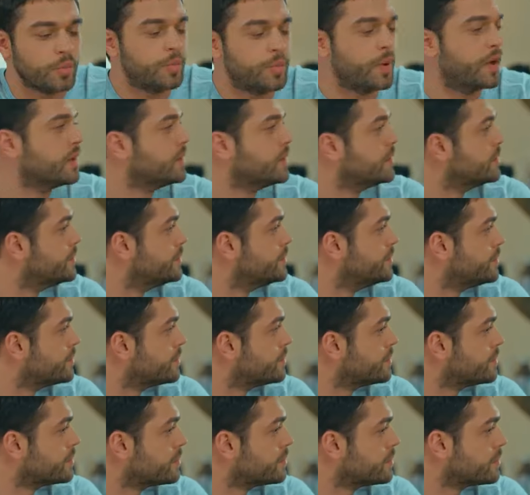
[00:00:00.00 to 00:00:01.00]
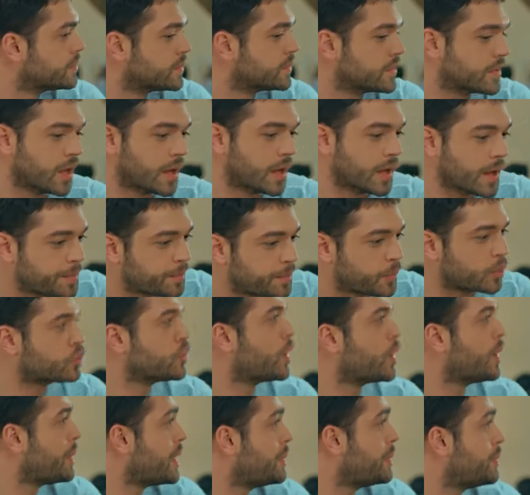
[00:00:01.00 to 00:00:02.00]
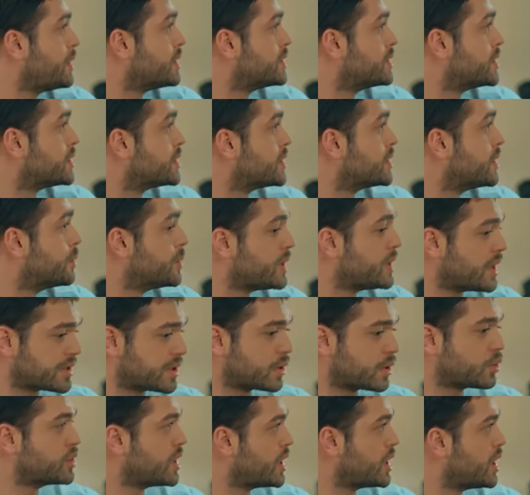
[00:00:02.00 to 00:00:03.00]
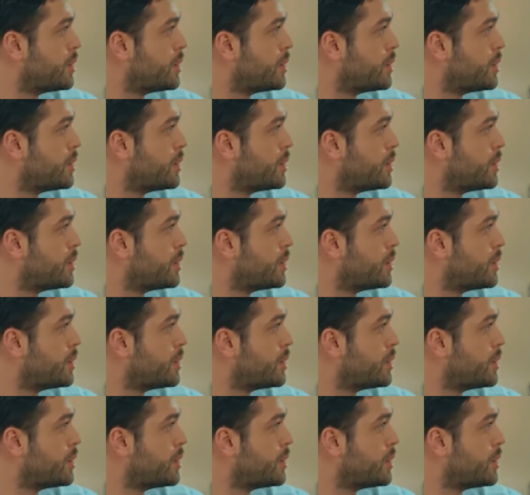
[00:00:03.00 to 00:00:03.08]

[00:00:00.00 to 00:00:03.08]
Oh be. Ya hep kötü haber mi alacağız? Biraz da